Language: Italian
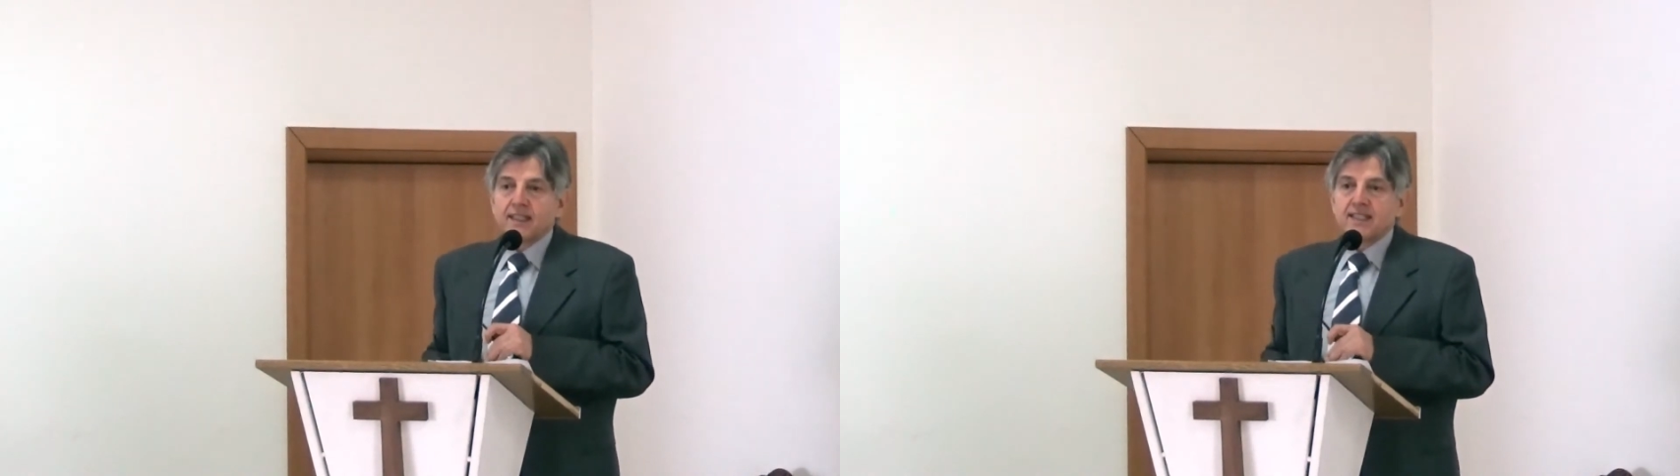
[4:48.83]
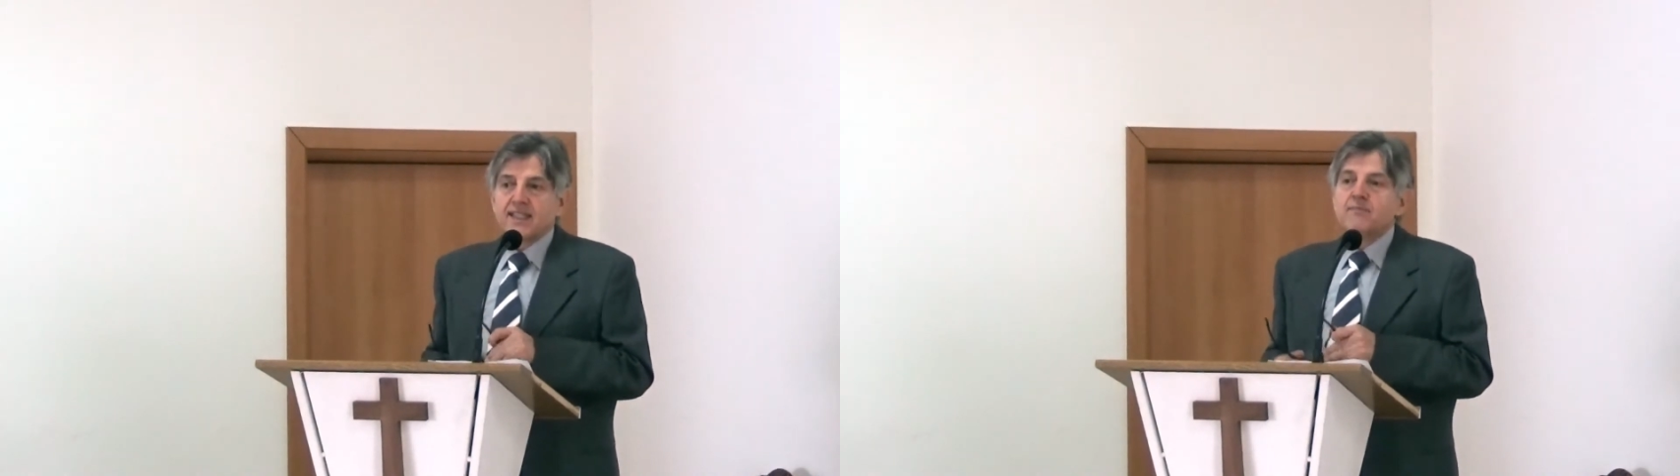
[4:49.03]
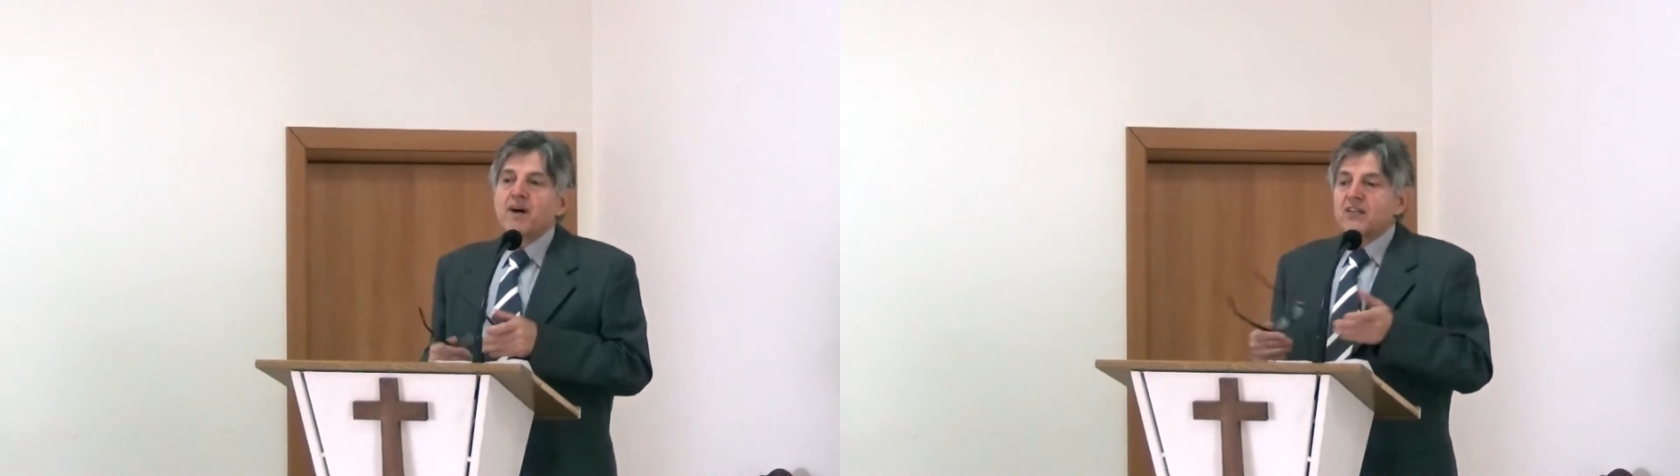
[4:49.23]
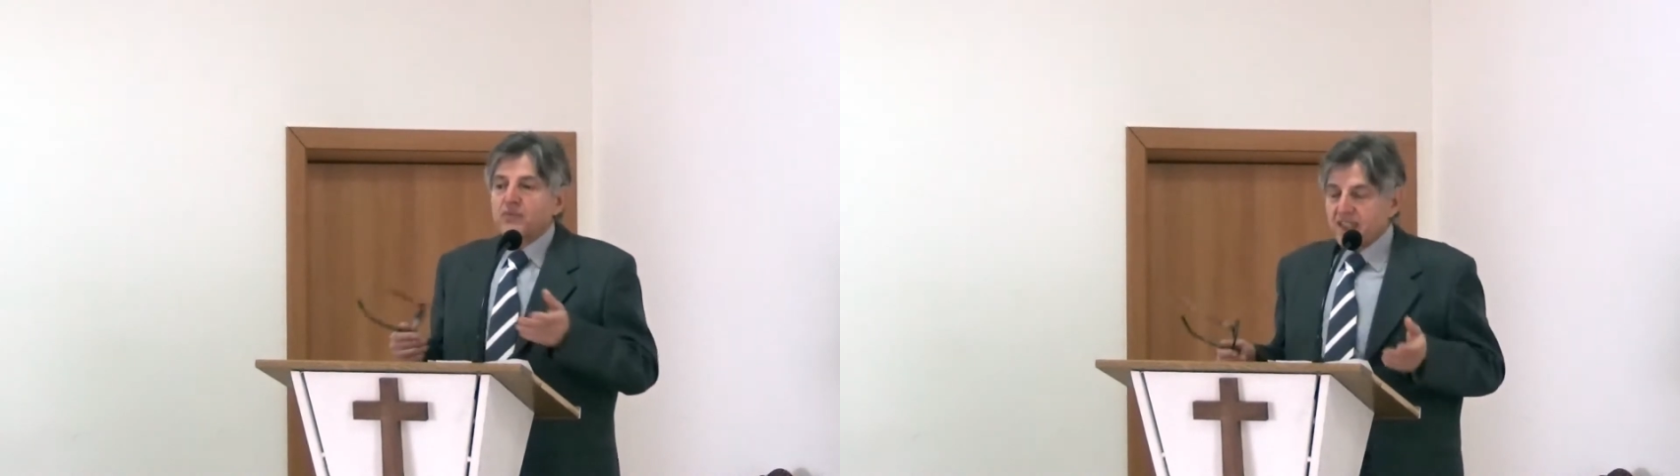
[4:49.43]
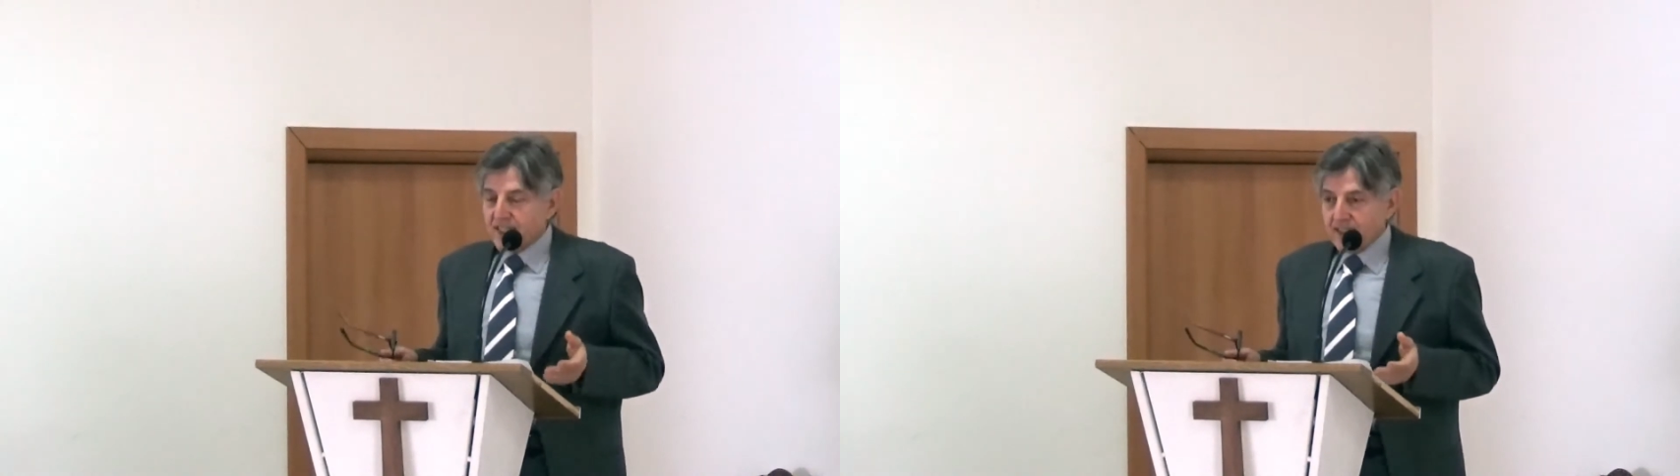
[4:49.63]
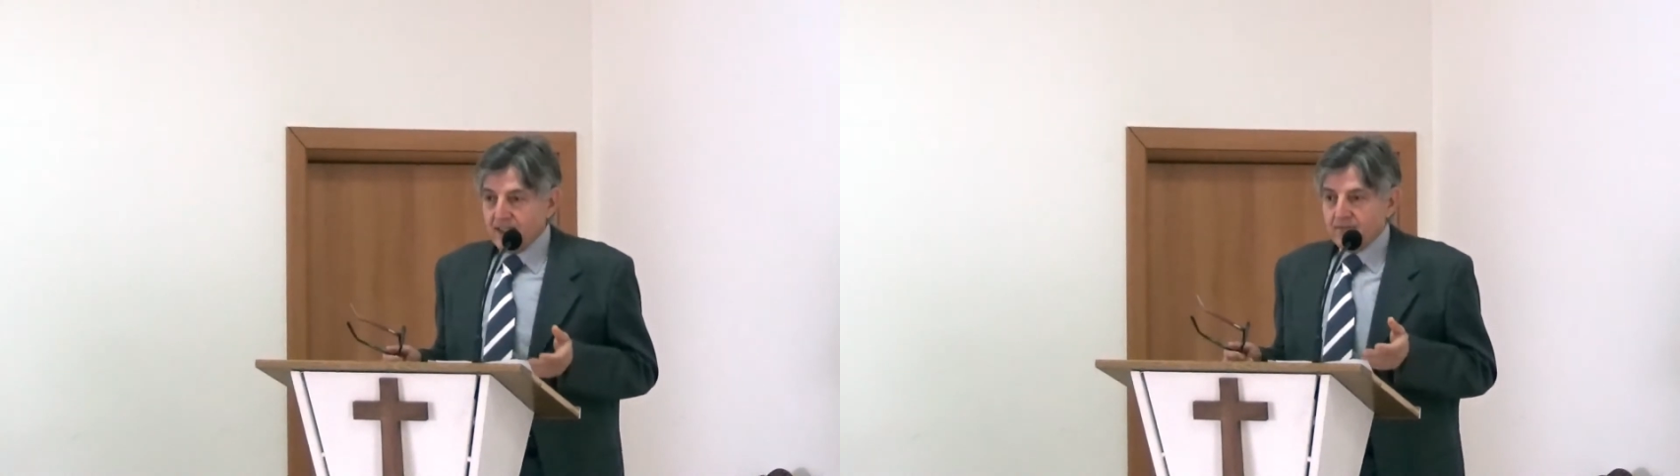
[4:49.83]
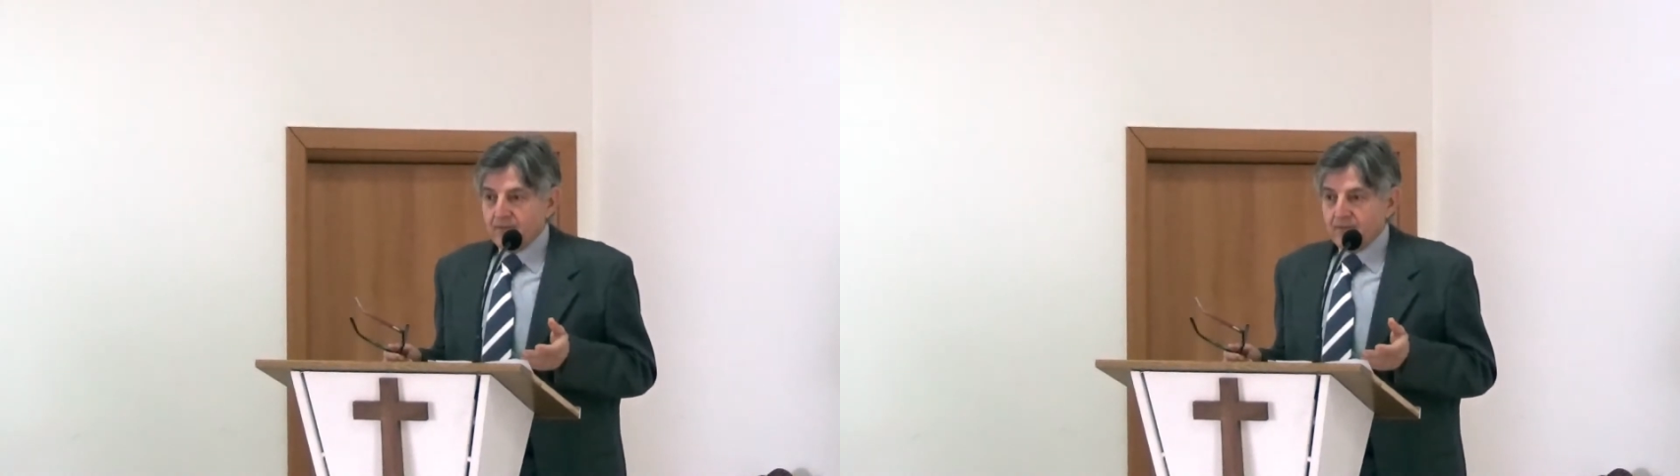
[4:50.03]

si manifesta.